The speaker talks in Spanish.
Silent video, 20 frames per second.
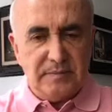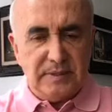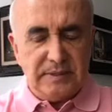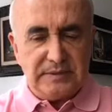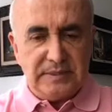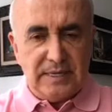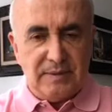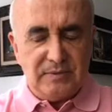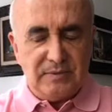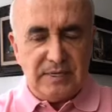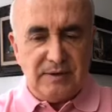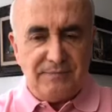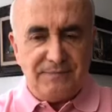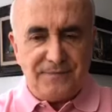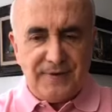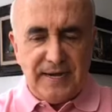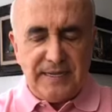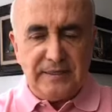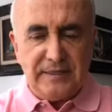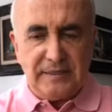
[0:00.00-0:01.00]
estamos al
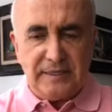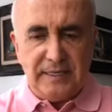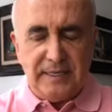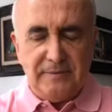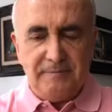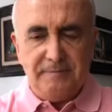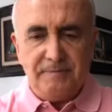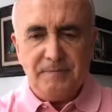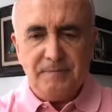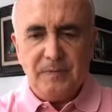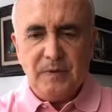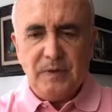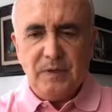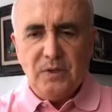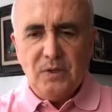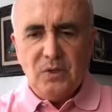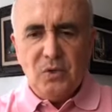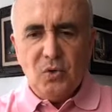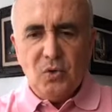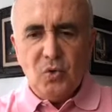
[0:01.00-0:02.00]
frente
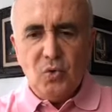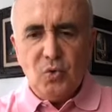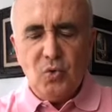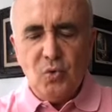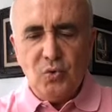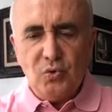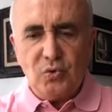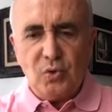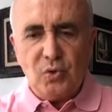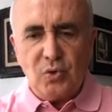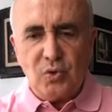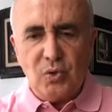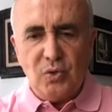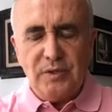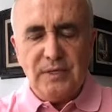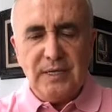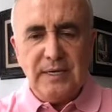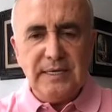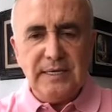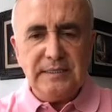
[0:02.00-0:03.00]
junto
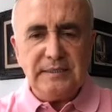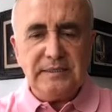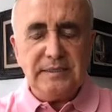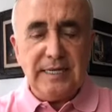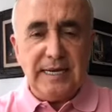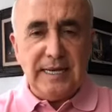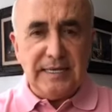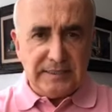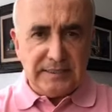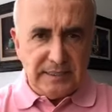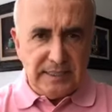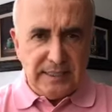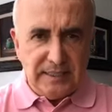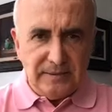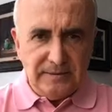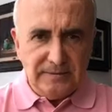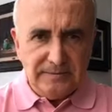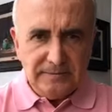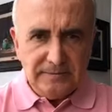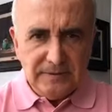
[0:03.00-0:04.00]
con Denise
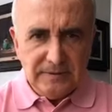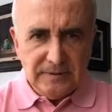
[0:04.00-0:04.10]
Dresser,